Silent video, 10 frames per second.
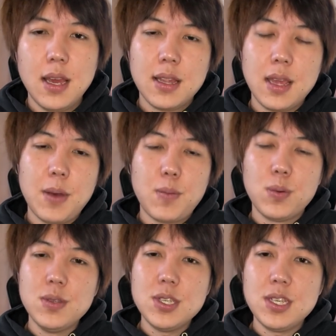でまあ
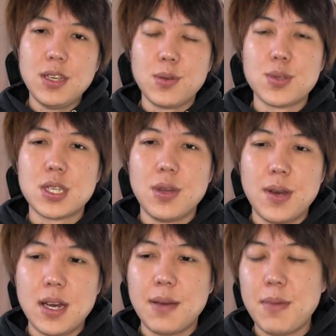僕自身として
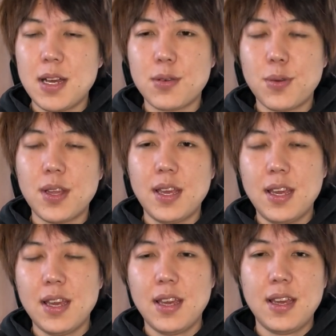はまあこれ
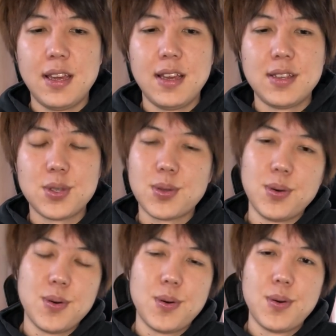ね、えー、ちょっ
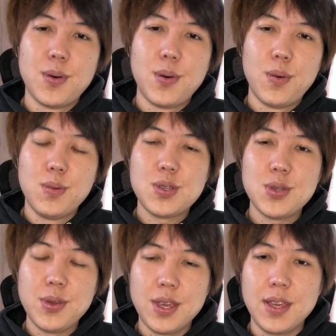と面
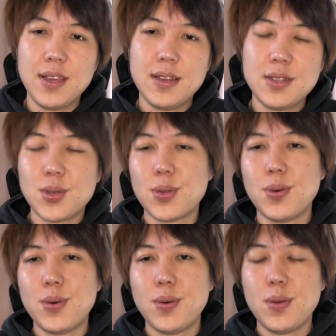白いちょっ
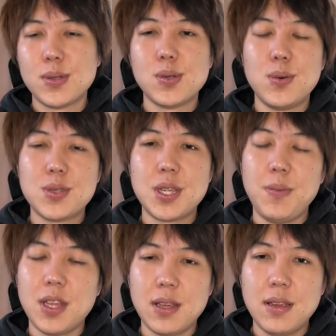と予想して
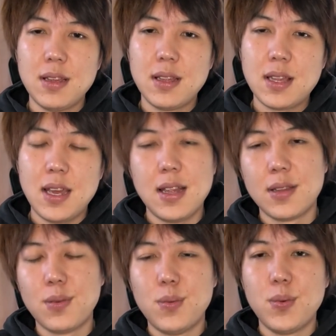みたいな
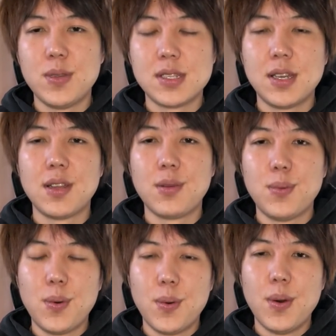と思うんですけれど
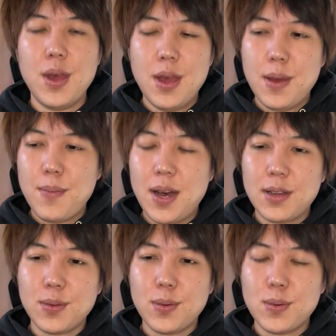も、まあ、
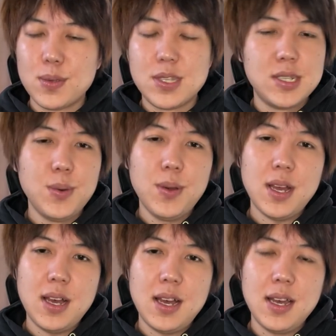あの静
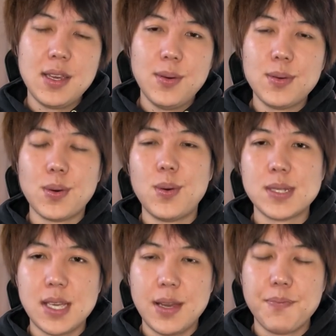岡4区補
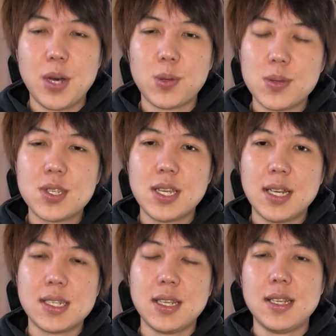選、まあ、今年4
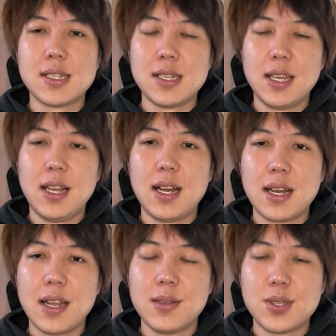月にですね開
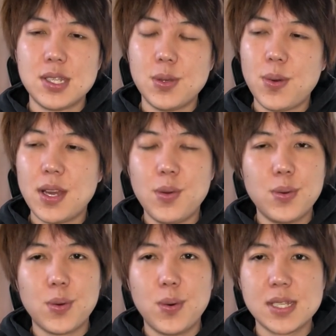かれる静岡
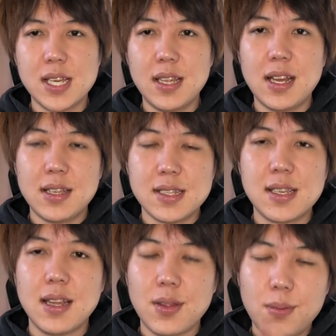4区補選なんです
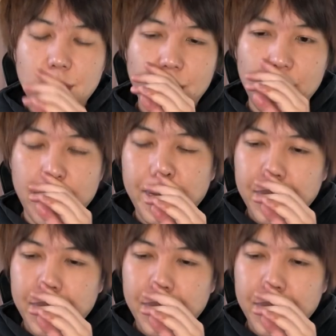けれども